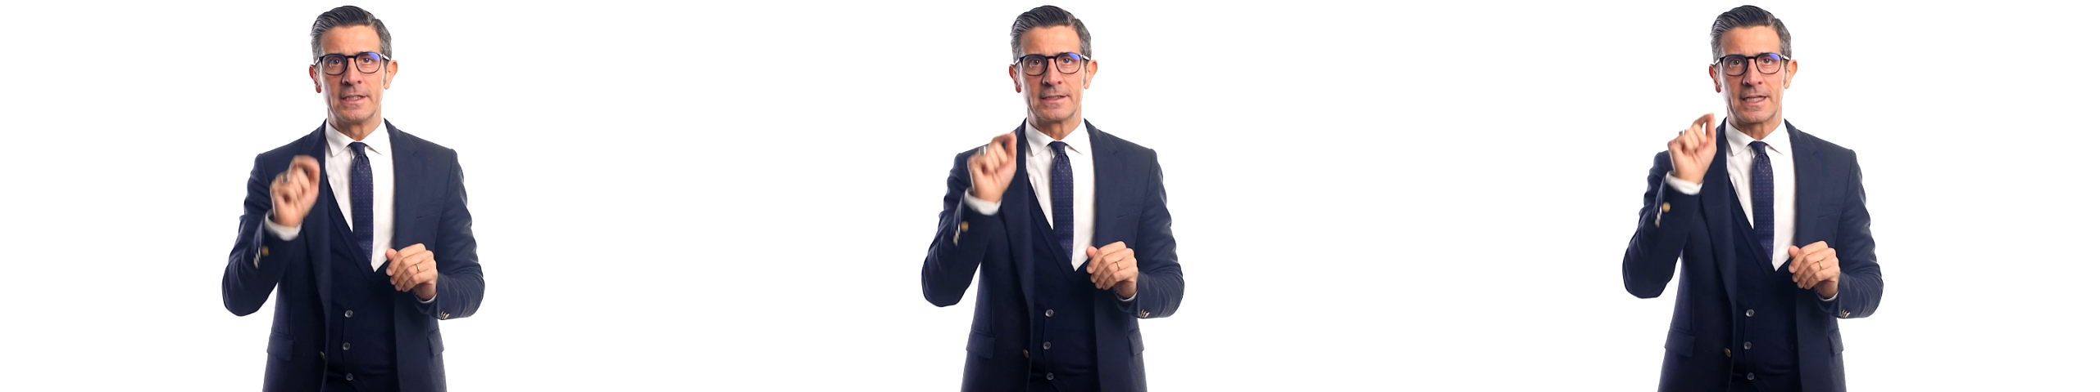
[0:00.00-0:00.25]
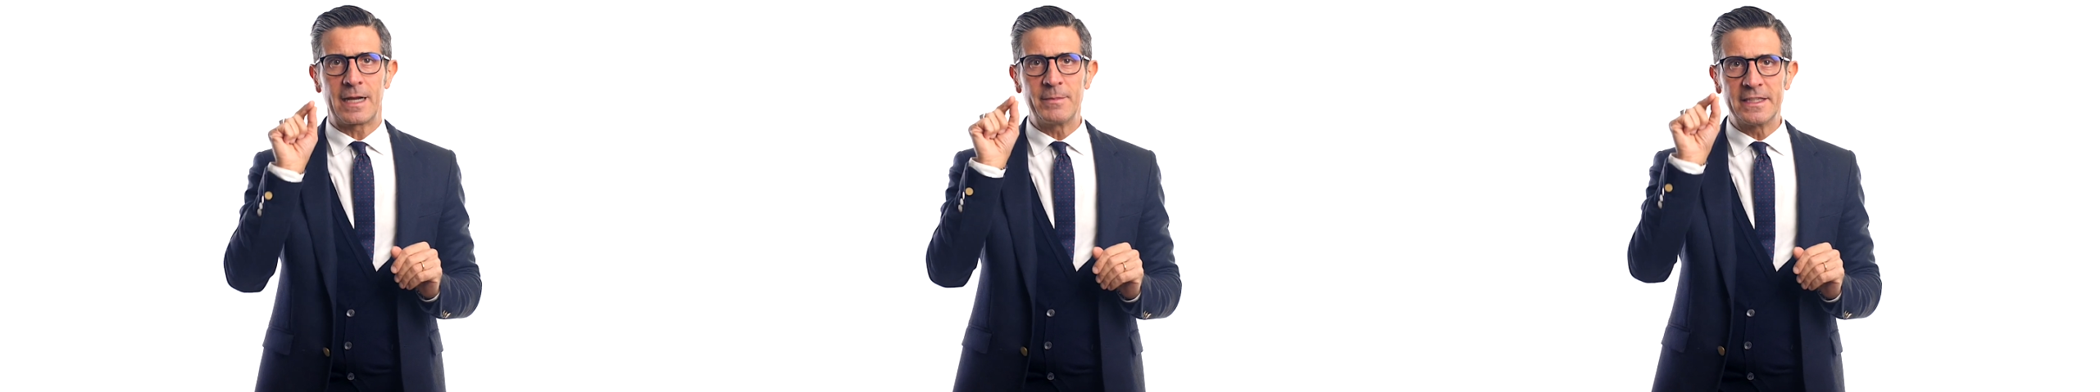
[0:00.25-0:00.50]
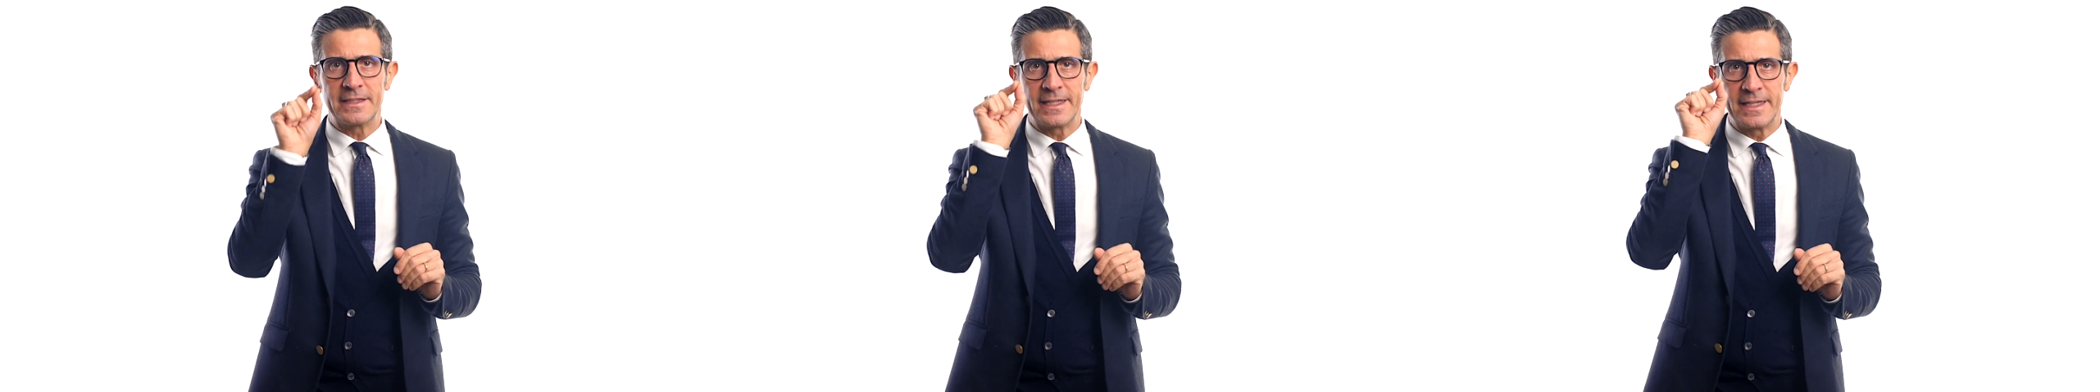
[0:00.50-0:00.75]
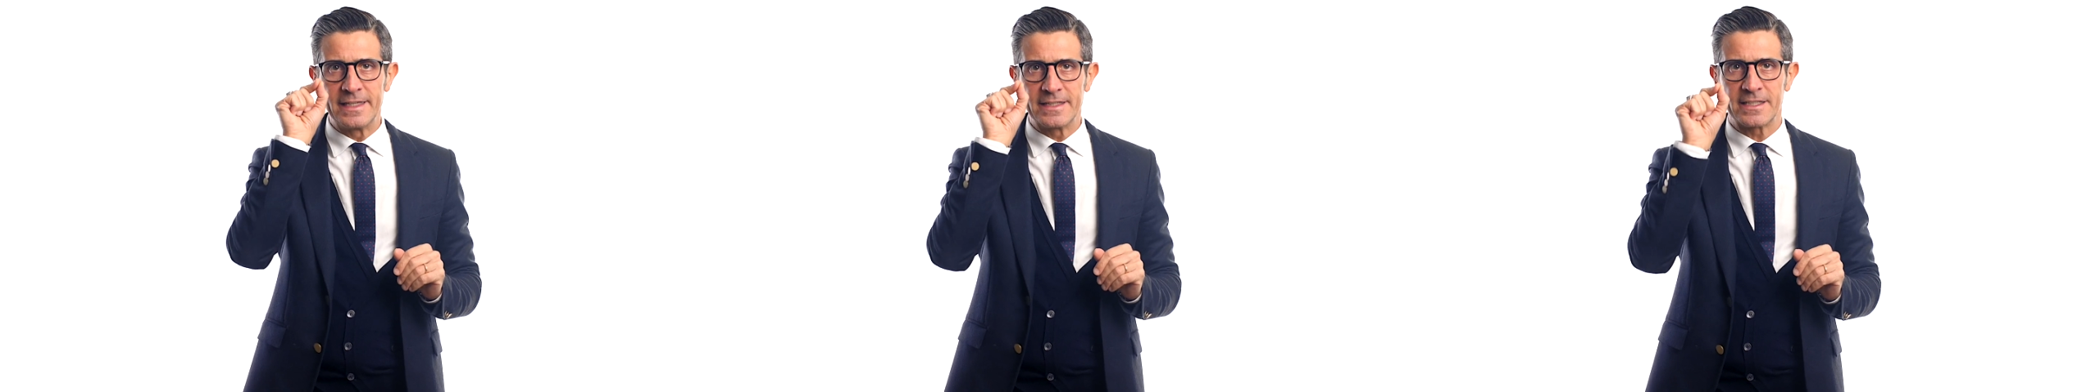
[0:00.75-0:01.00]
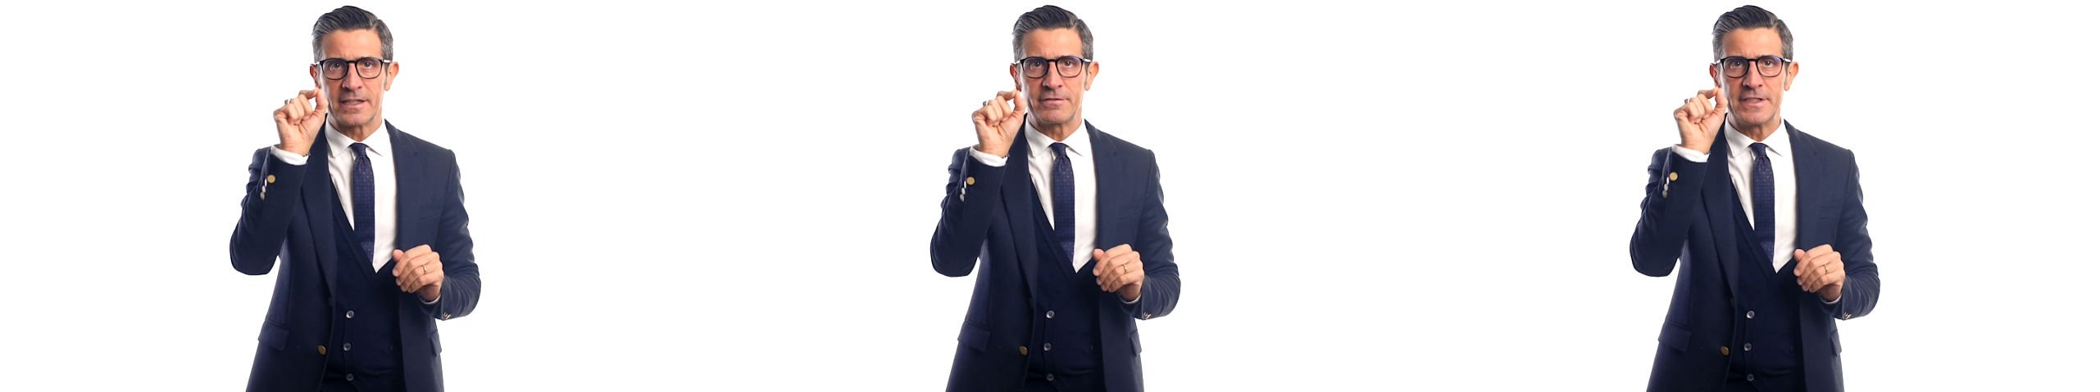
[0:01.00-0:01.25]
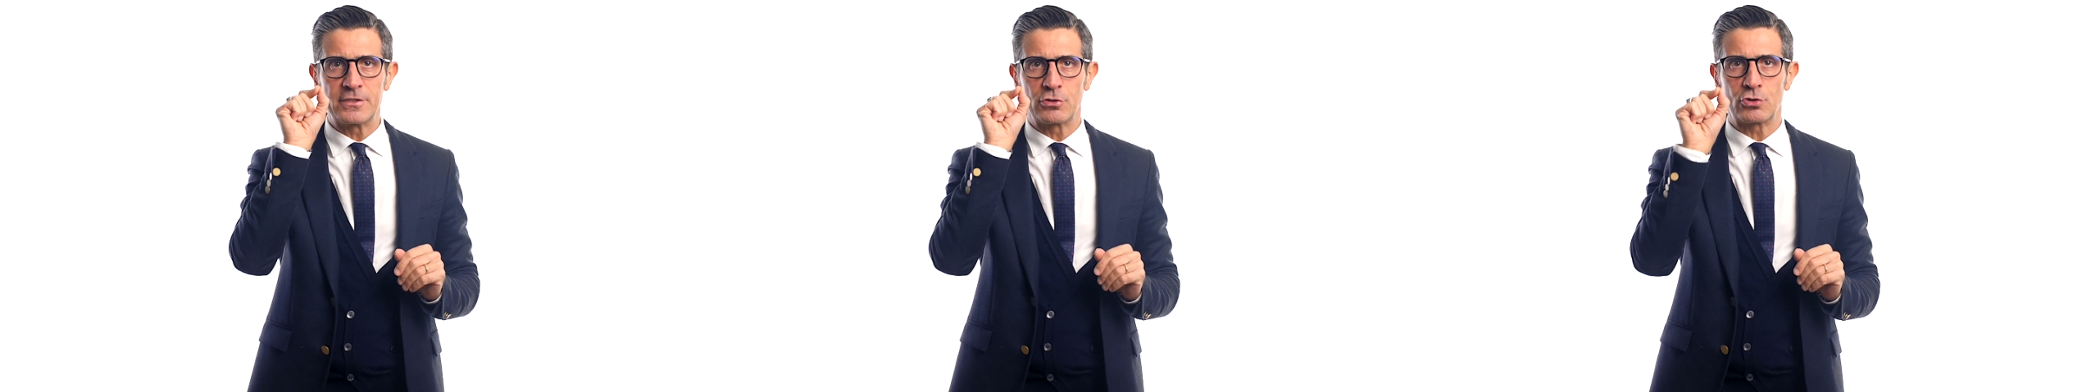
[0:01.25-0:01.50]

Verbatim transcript: tramite il servizio